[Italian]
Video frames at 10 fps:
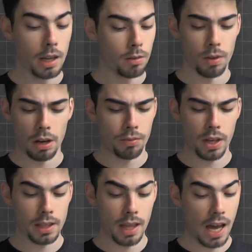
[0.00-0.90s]

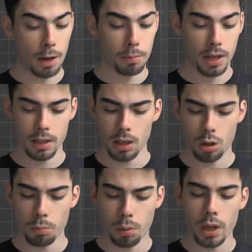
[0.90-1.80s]
verifica termica dei
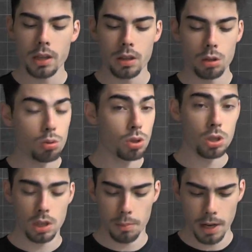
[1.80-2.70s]
componenti di un
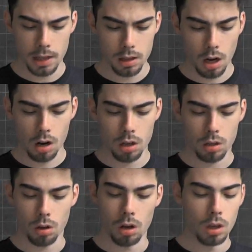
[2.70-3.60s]
sistema
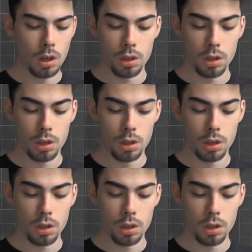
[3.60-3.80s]
elettronico,